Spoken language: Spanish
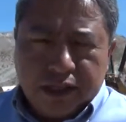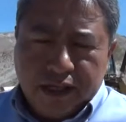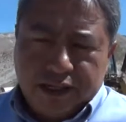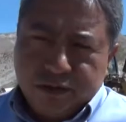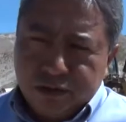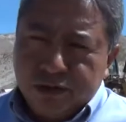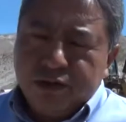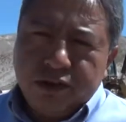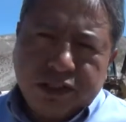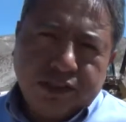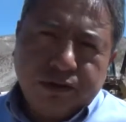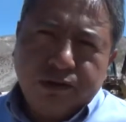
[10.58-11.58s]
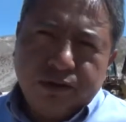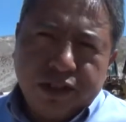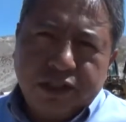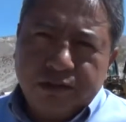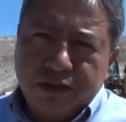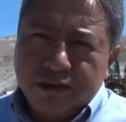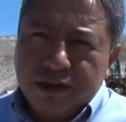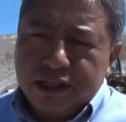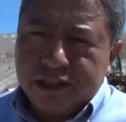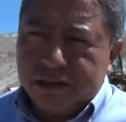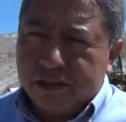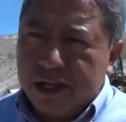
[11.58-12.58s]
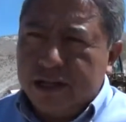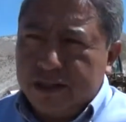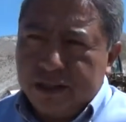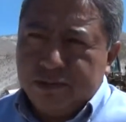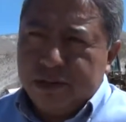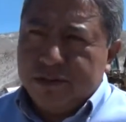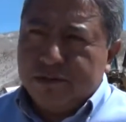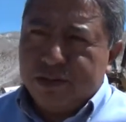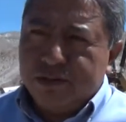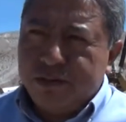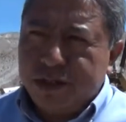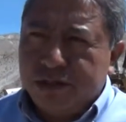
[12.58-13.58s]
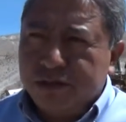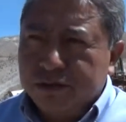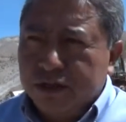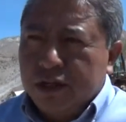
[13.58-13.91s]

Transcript: el segundo destino turístico a nivel nacional después de Machu Picchu.